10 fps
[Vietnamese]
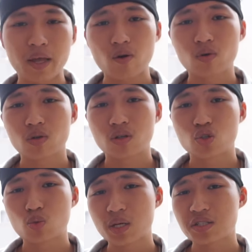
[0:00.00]
theo
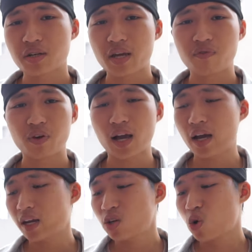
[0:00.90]
chúng ta sẽ đến với các
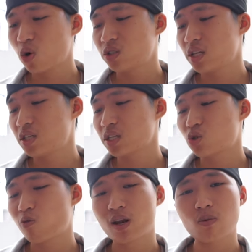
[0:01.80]
kết nối trên chiếc
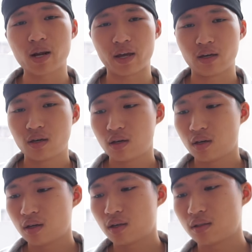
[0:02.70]
sofa dock này
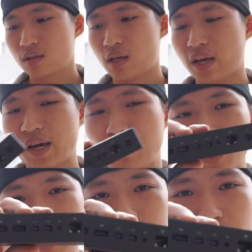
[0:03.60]
thì anh em có
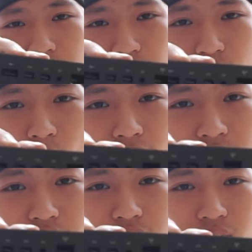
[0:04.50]
thể nhìn thấy qua ở
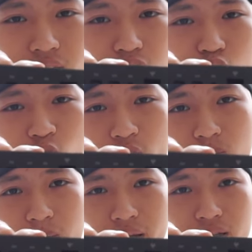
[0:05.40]
đây thì chiếc sofa
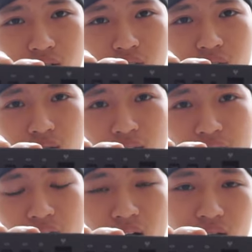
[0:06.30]
dock này thực sự
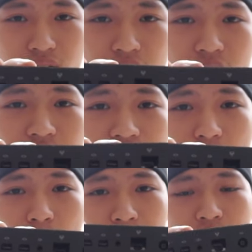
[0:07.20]
là cực kỳ
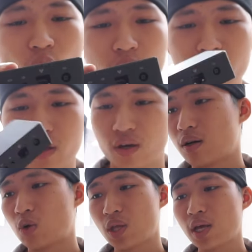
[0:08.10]
nhiều cổng kết nối
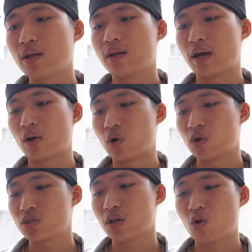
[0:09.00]
đầu tiên là
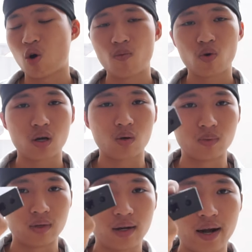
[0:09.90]
nó sẽ có một cổng
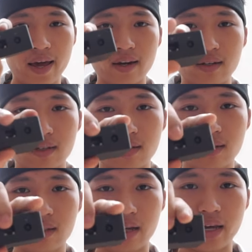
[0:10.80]
LAN
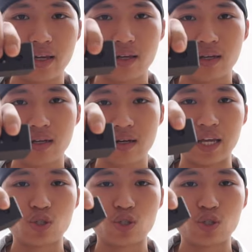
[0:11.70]
ở đây để